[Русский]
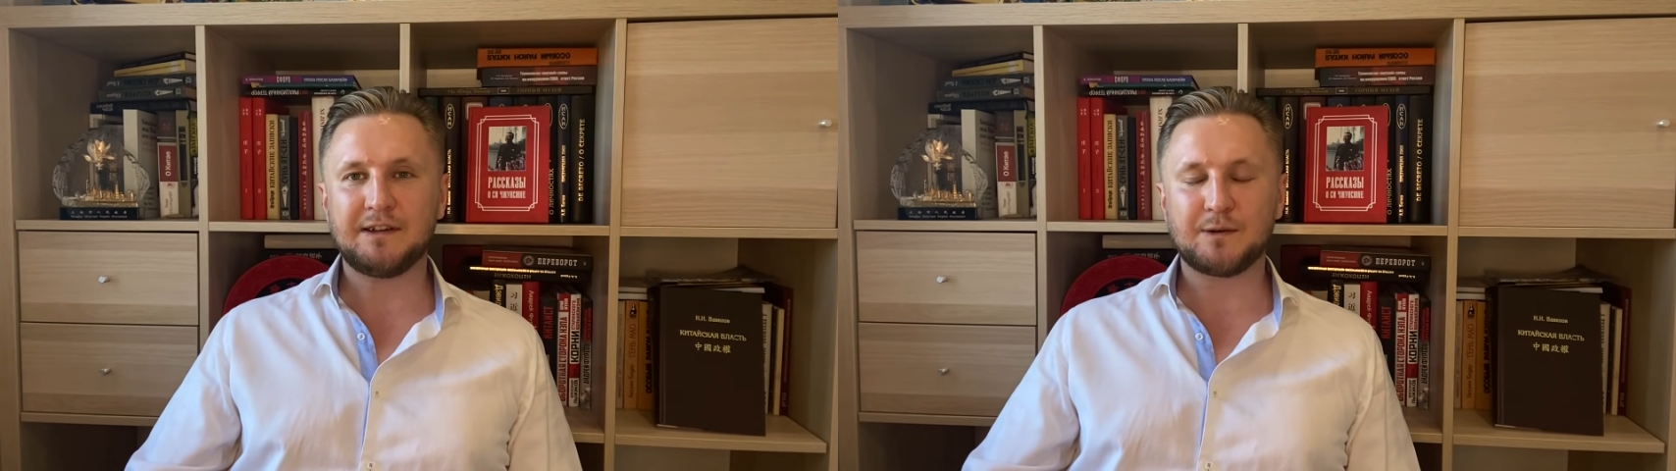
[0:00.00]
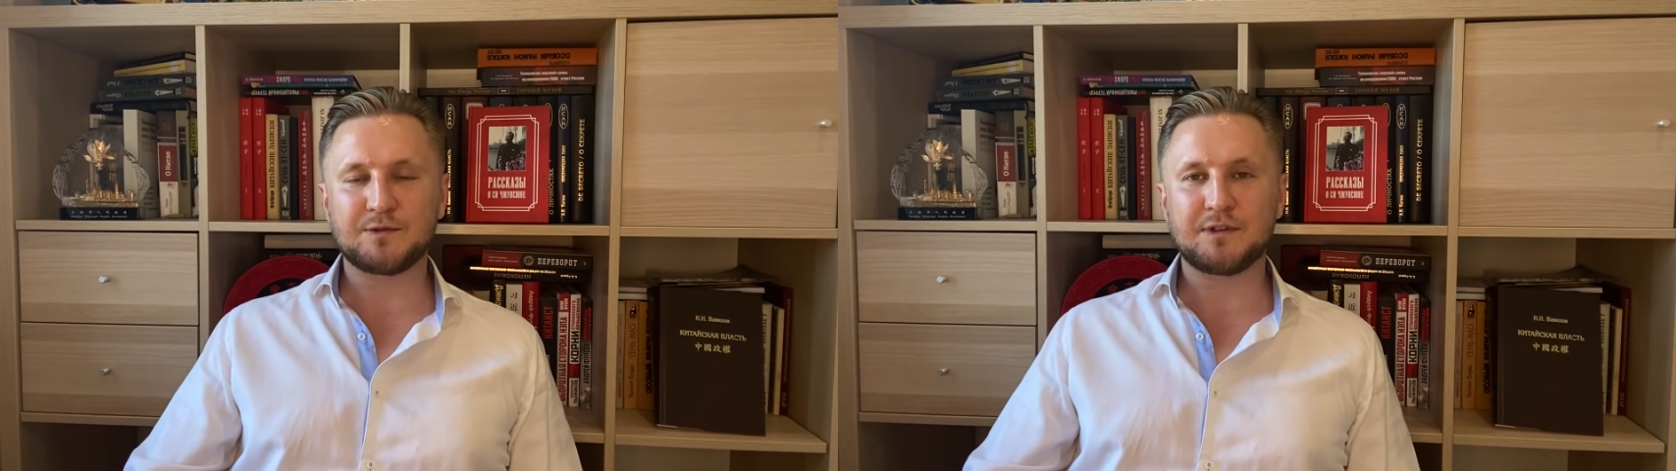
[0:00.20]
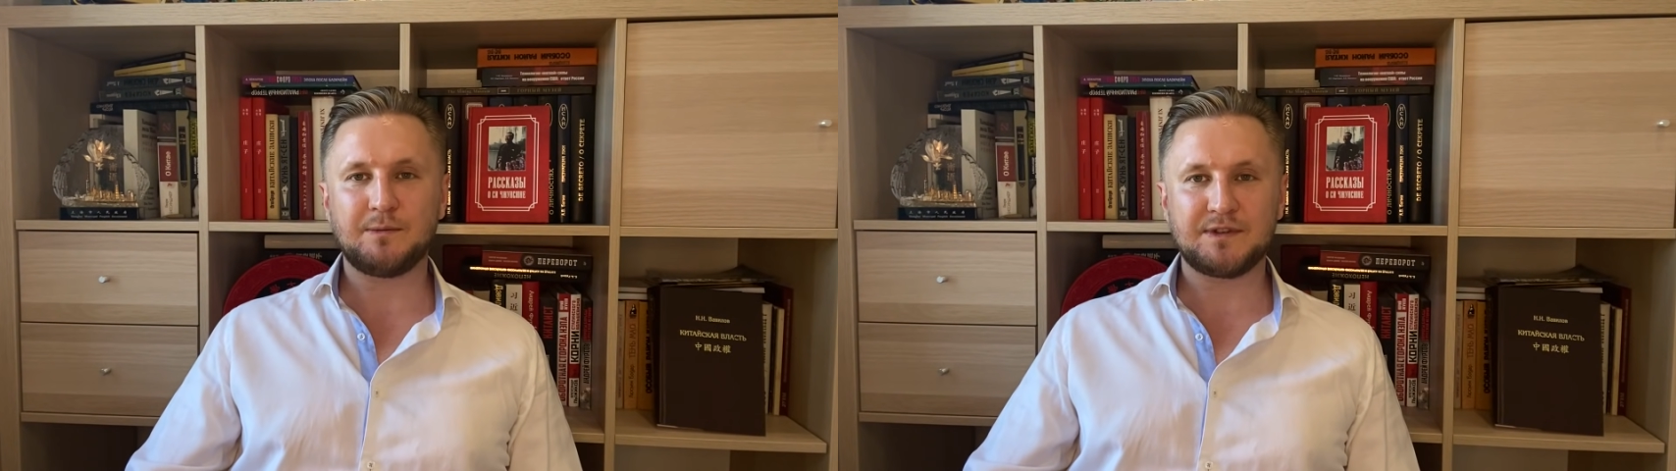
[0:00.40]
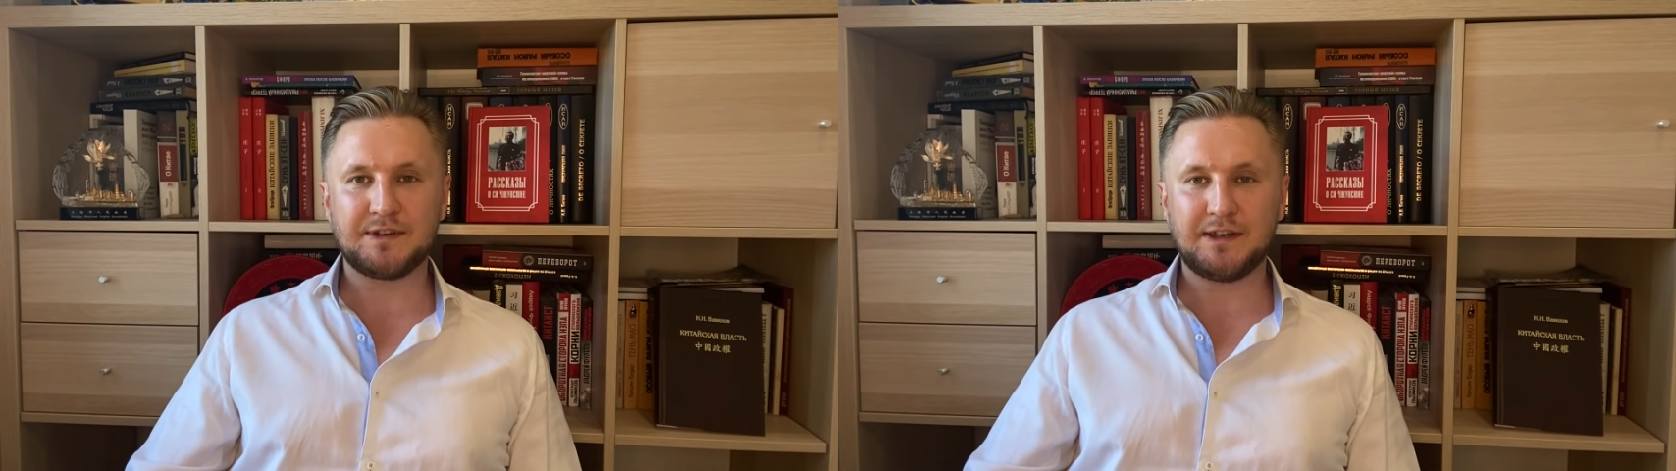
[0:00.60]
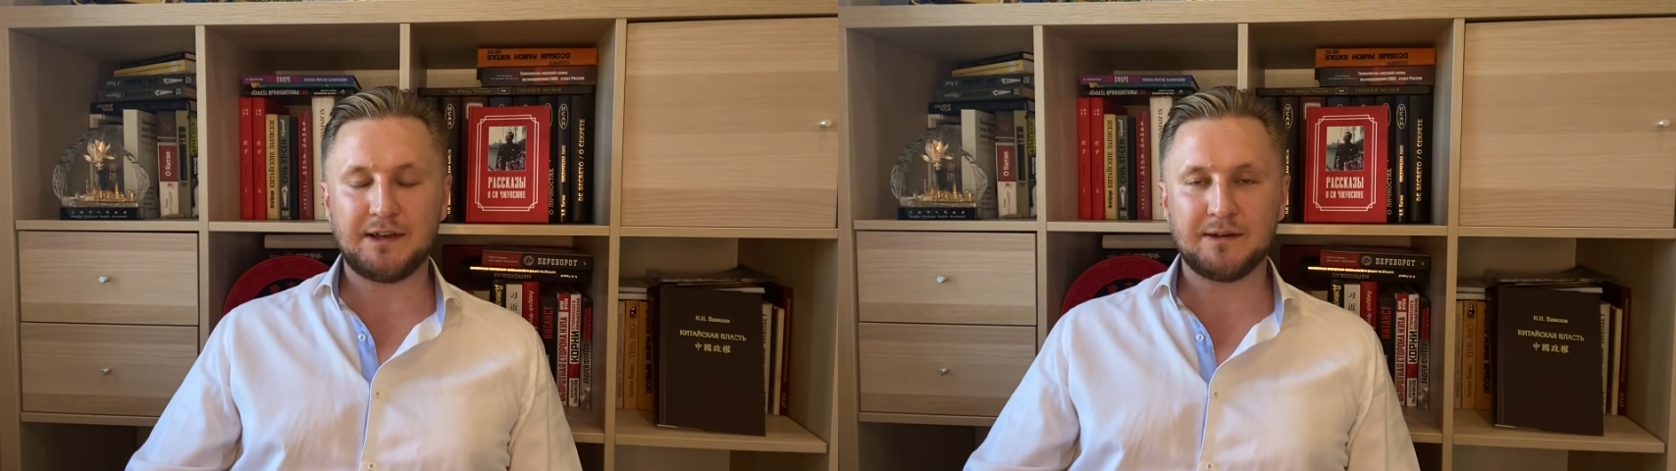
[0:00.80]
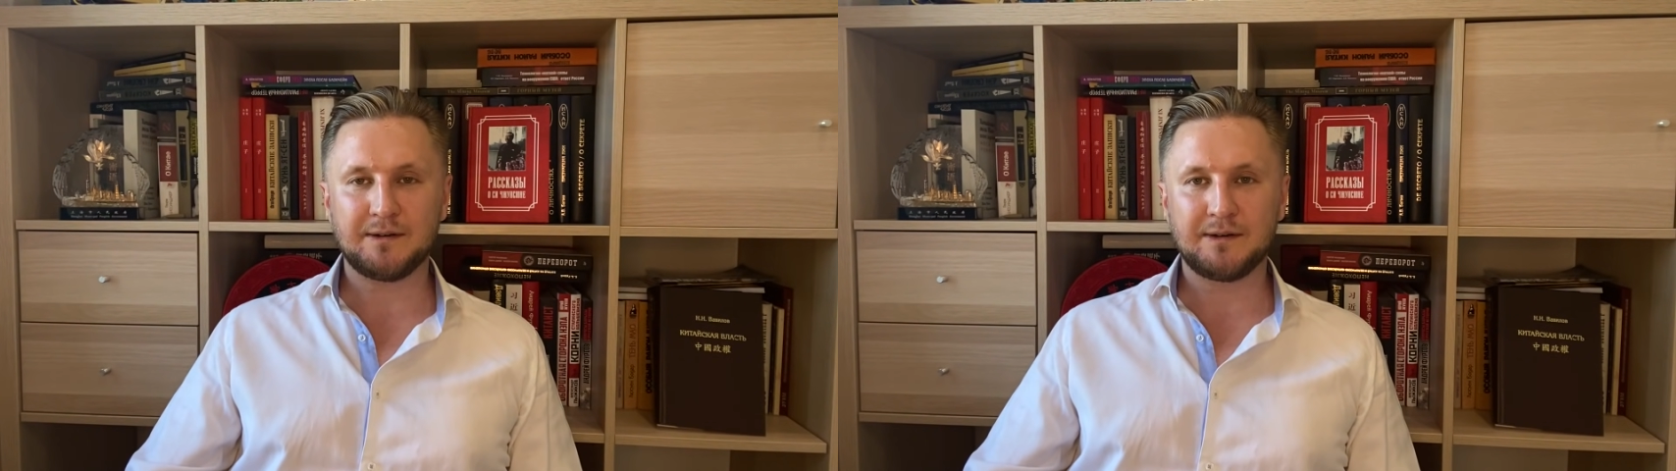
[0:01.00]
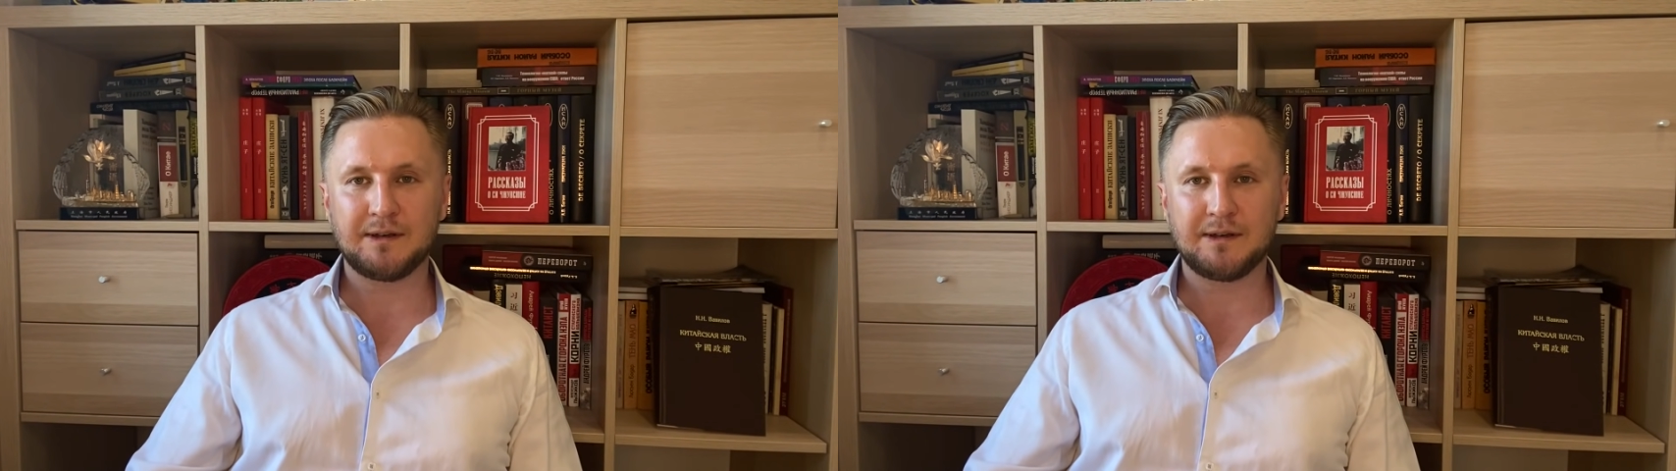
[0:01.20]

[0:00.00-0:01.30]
на русском языке.